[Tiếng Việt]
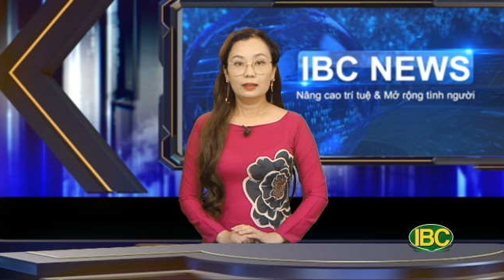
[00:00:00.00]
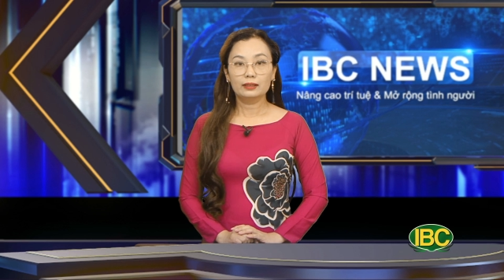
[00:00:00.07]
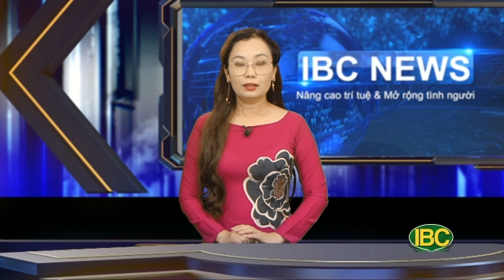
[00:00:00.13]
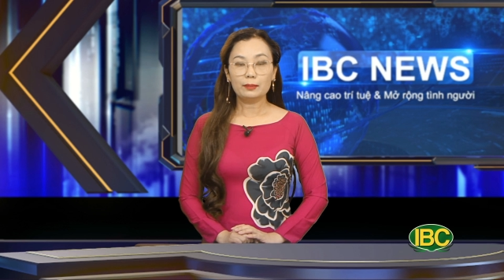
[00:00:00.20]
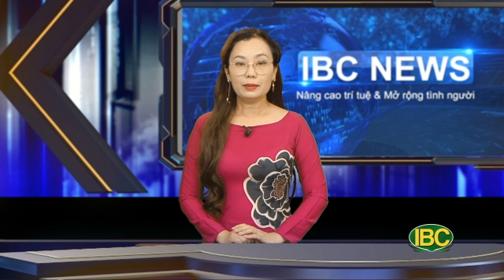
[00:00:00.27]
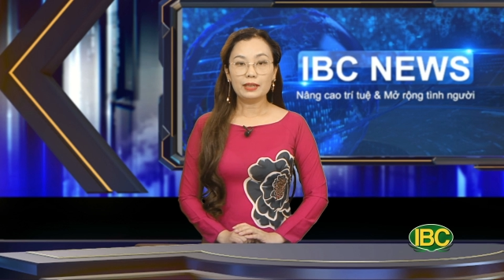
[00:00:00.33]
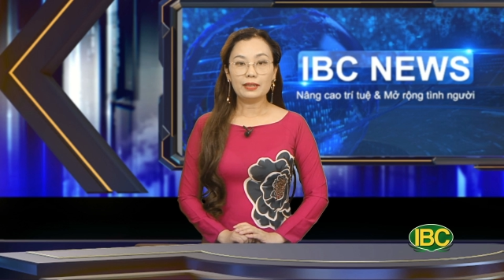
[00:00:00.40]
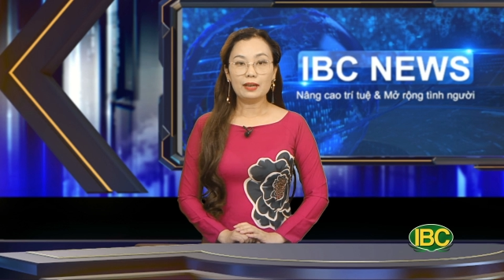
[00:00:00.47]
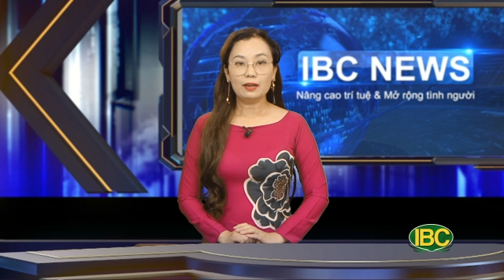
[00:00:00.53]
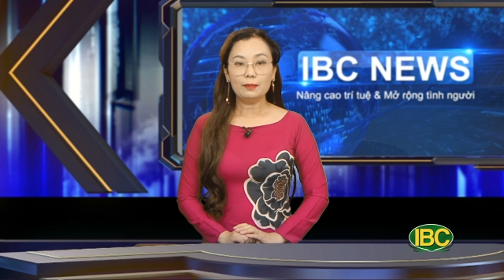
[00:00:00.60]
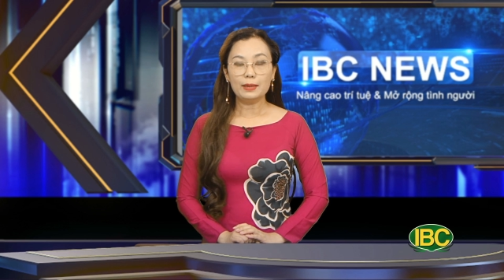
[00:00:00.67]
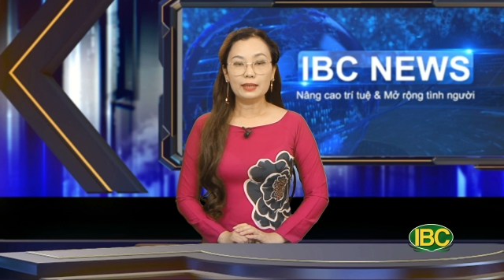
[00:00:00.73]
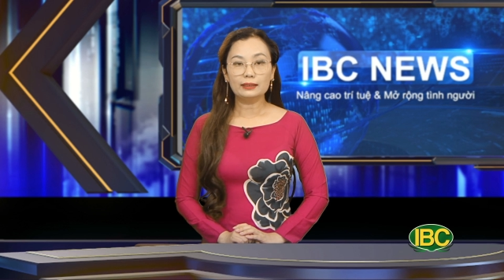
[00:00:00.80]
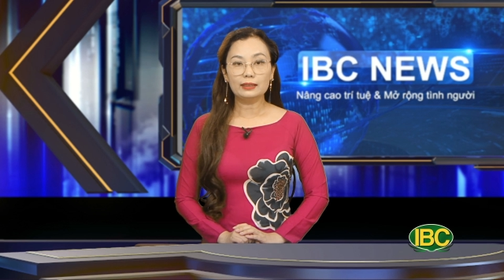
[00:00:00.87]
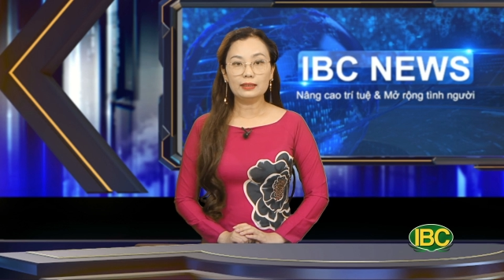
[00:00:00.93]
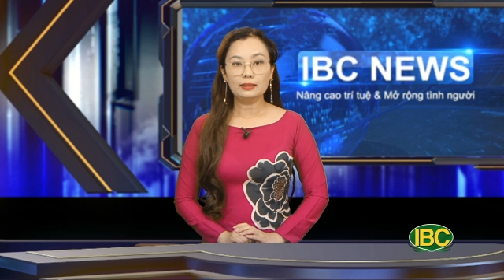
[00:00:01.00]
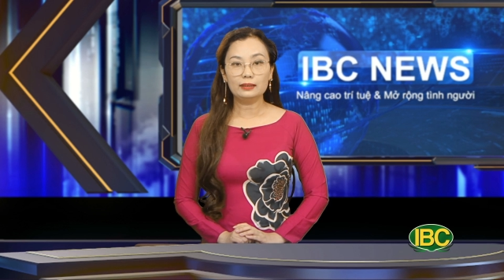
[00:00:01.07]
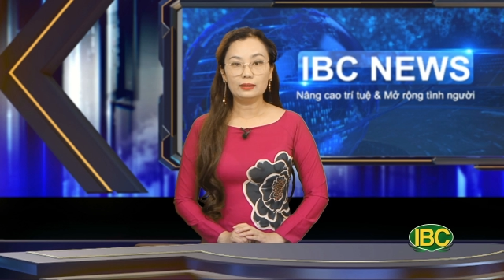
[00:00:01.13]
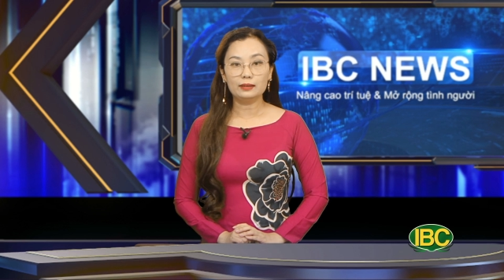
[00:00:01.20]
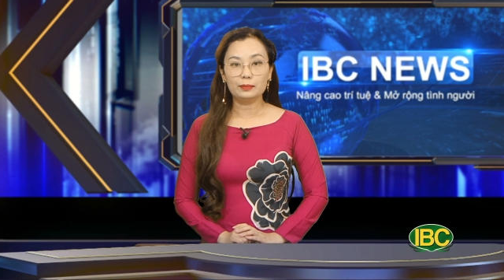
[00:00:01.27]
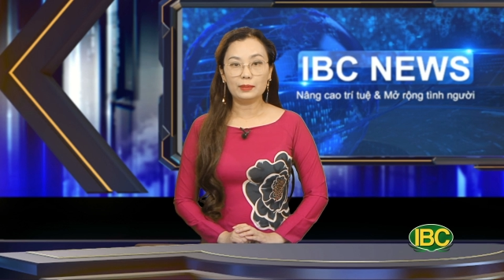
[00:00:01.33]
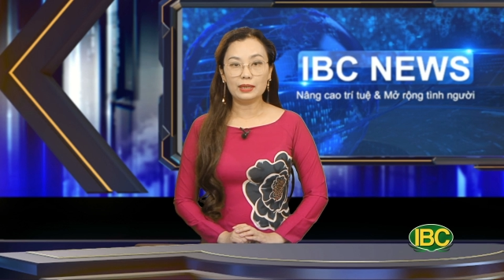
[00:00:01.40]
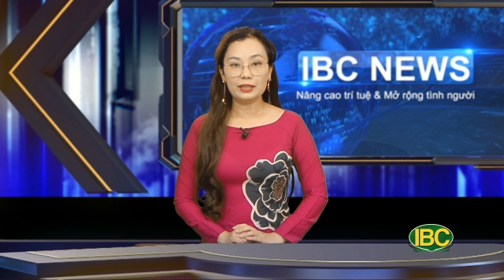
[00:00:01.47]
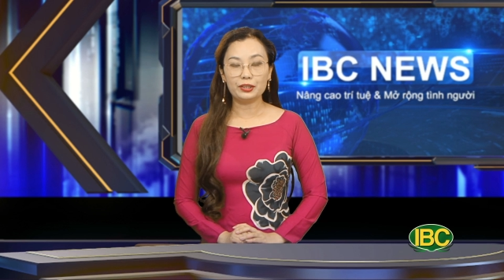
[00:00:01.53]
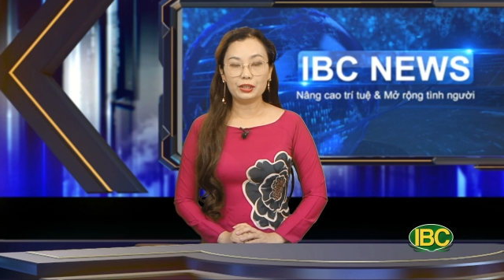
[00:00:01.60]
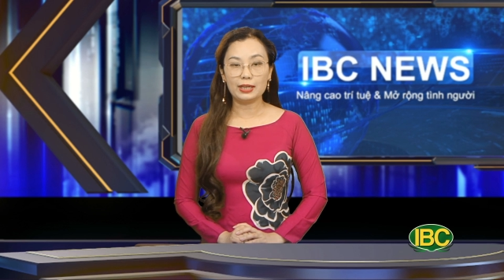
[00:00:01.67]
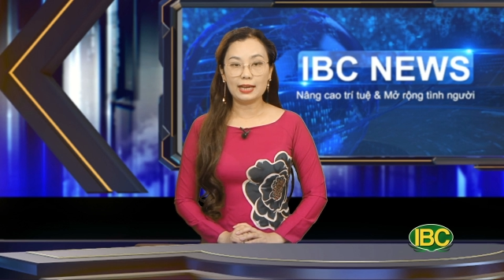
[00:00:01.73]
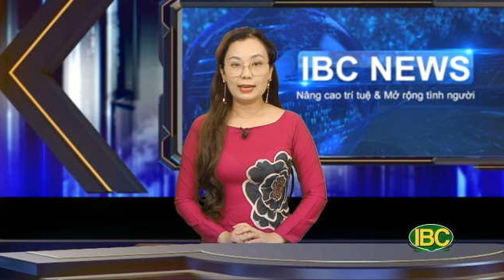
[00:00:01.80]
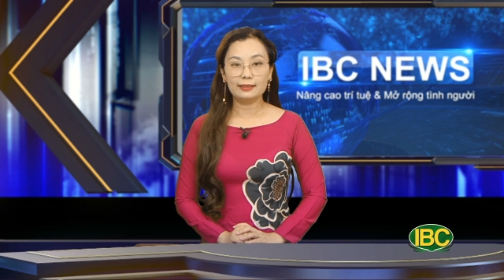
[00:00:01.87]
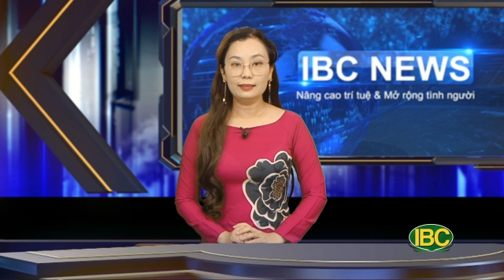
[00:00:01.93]
Trong khi đó, bản tin từ
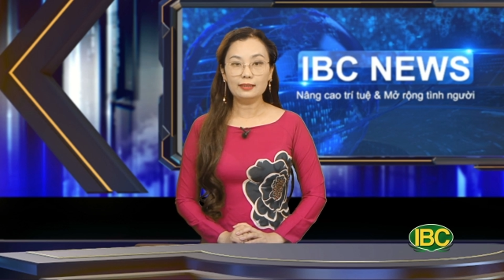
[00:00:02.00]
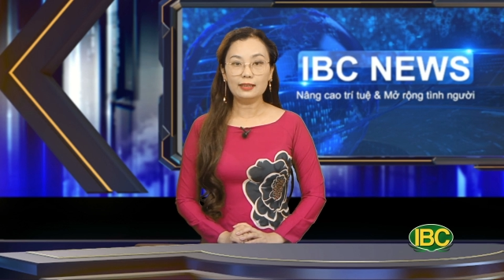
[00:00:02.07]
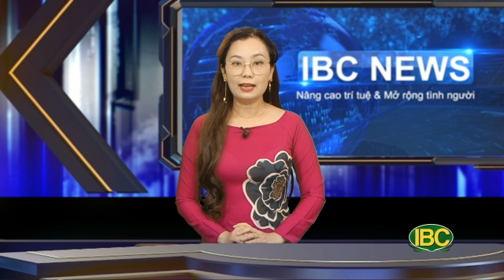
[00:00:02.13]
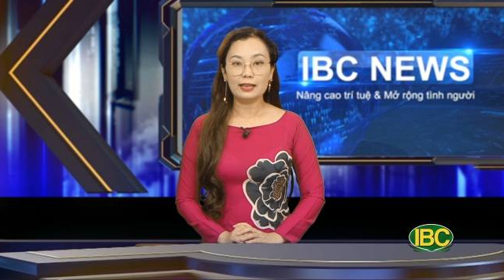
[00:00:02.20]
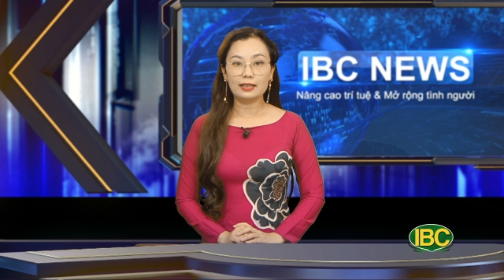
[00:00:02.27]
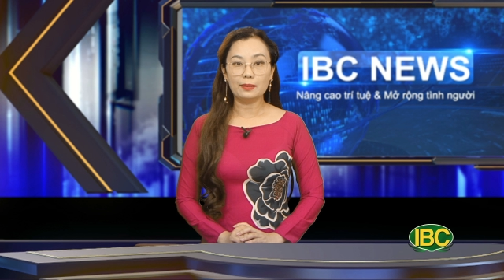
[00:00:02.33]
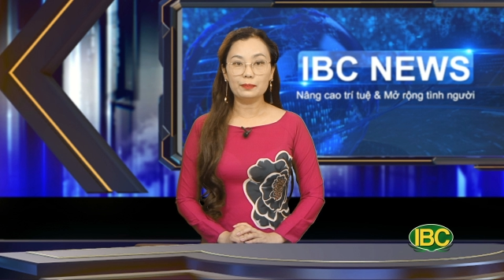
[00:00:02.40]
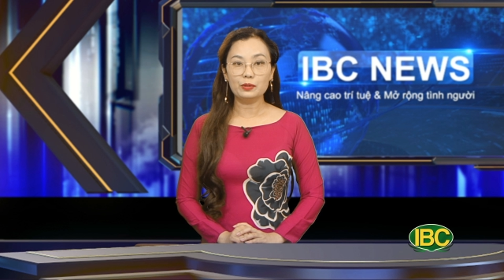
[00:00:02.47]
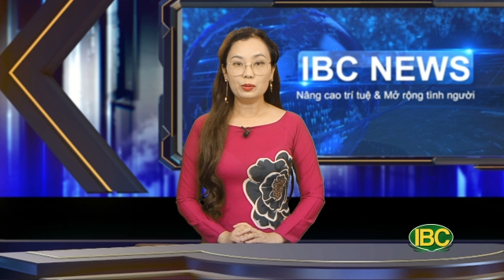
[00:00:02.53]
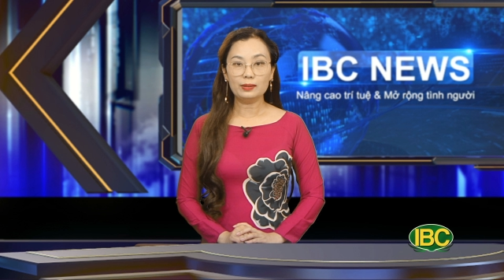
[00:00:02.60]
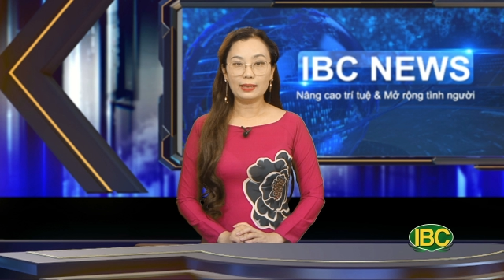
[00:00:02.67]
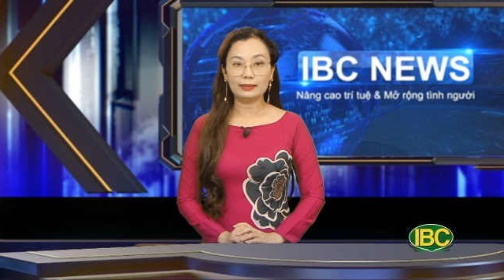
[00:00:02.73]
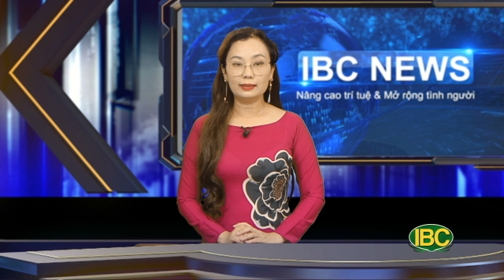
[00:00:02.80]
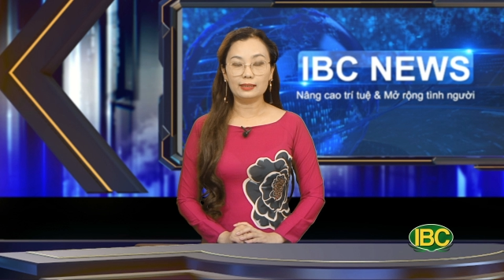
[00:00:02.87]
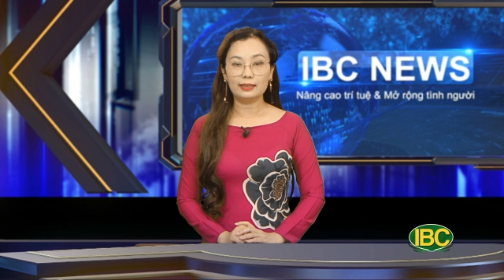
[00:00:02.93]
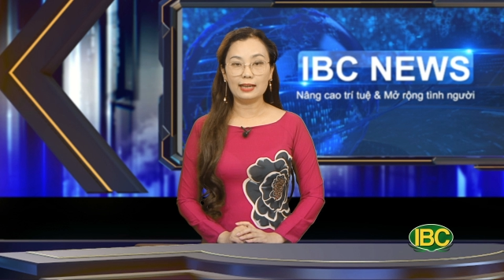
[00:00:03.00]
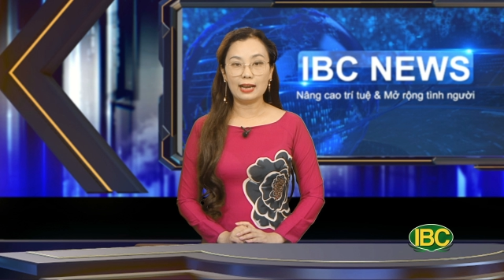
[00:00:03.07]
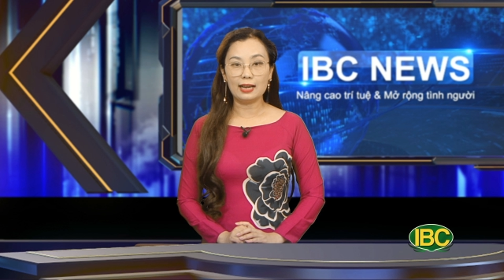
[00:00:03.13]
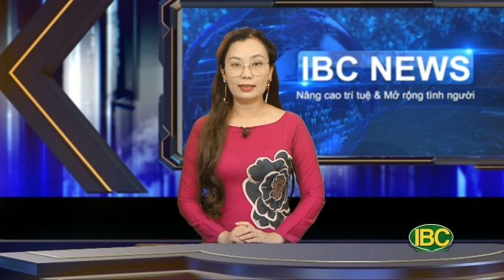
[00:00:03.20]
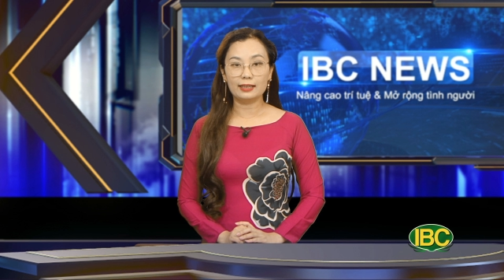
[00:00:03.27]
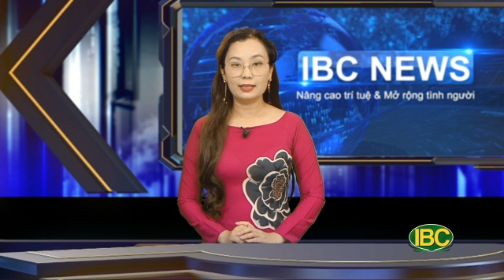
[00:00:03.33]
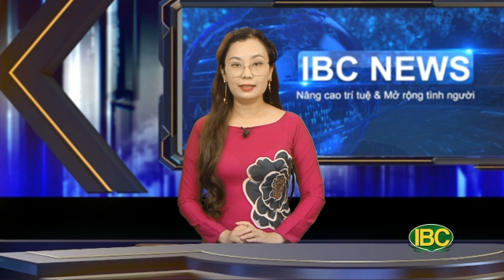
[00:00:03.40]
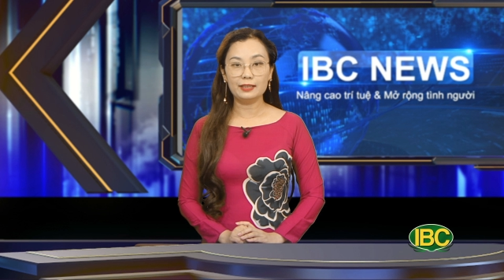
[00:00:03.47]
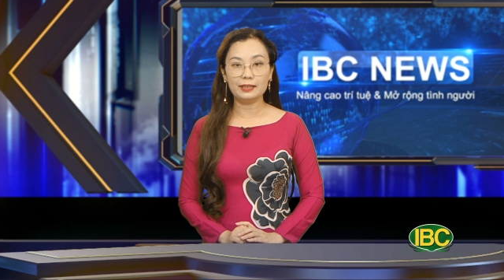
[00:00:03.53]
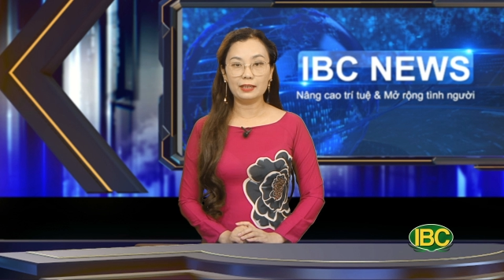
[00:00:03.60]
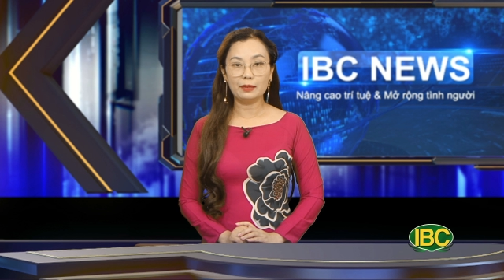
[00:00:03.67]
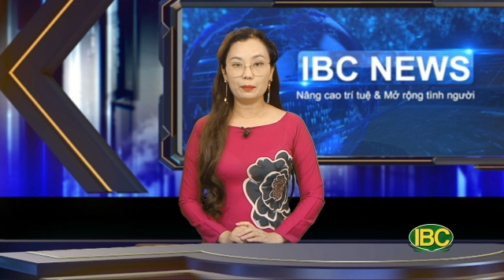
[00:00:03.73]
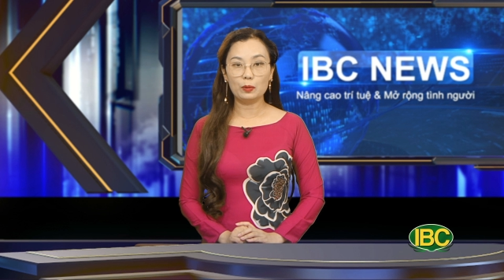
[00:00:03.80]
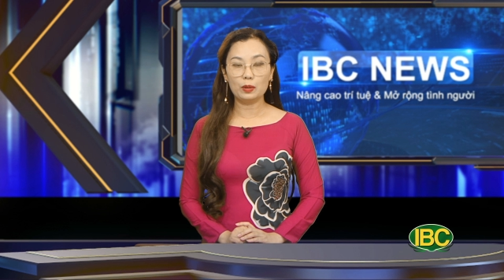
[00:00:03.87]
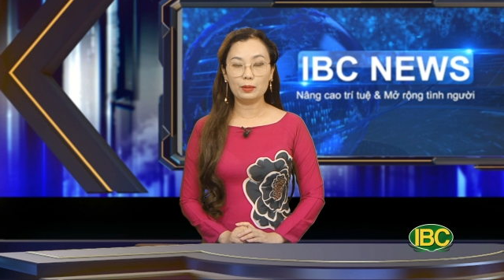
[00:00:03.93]
Malaysia, nước này cấm xuất cảng thịt gà khiến
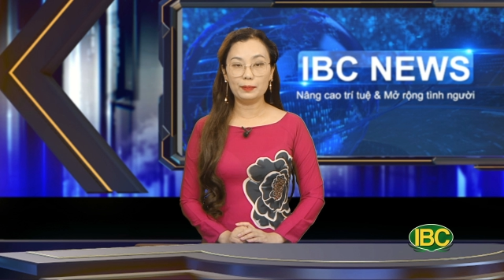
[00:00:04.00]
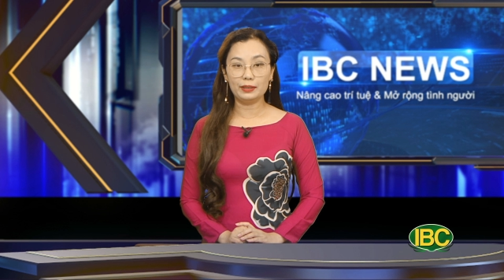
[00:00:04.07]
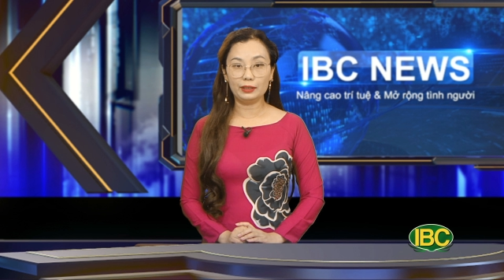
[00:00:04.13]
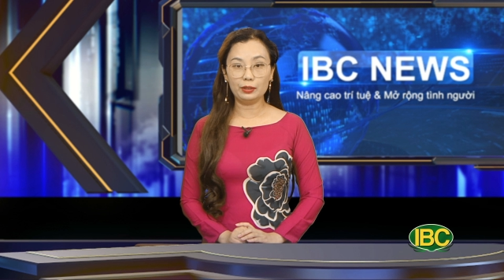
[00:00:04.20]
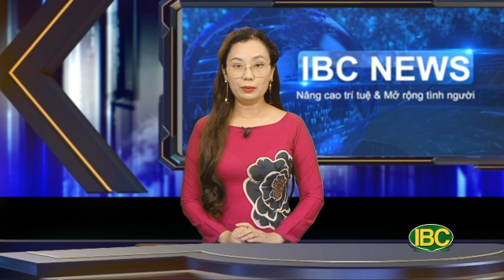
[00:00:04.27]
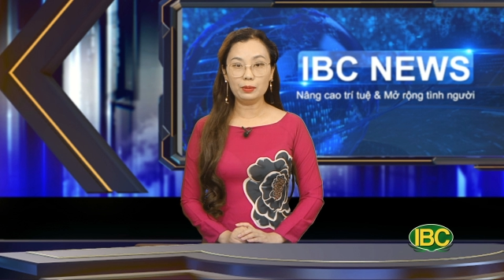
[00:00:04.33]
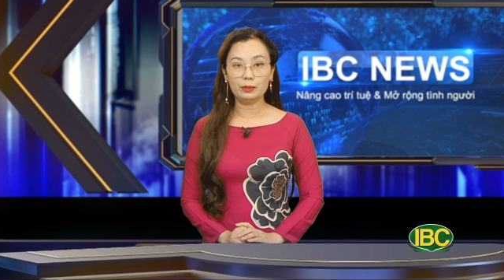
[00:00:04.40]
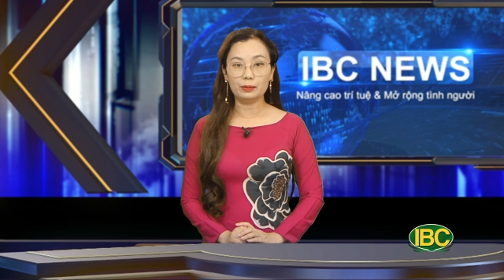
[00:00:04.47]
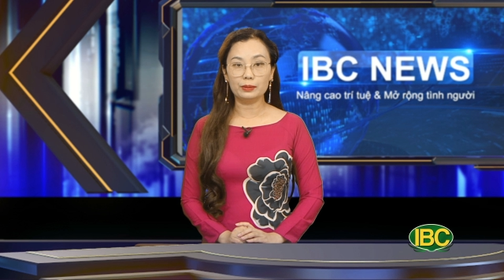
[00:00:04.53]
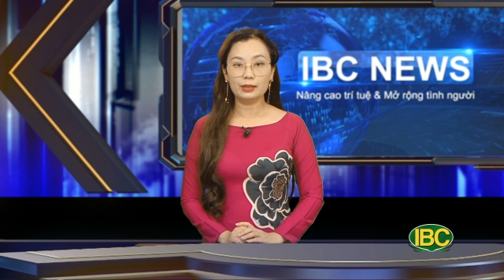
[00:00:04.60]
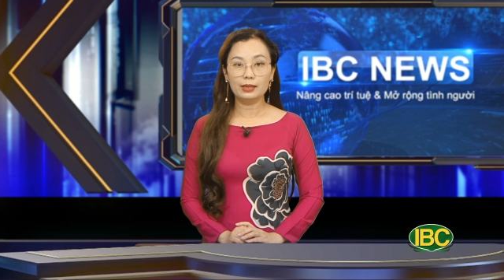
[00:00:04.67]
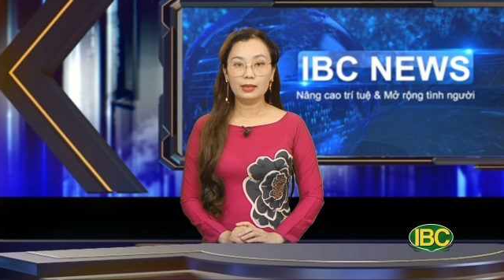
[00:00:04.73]
Singapore bị thiếu hụt.